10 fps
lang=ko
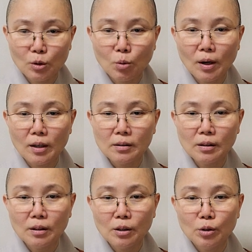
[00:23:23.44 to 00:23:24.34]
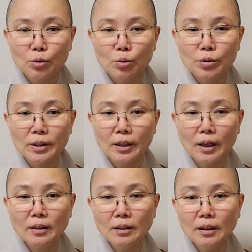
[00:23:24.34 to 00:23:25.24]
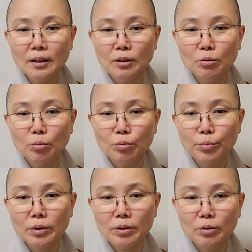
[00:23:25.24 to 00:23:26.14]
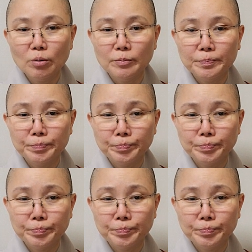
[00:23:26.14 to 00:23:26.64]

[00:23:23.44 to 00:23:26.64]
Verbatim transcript: 또한 존재한다 해도 분별이고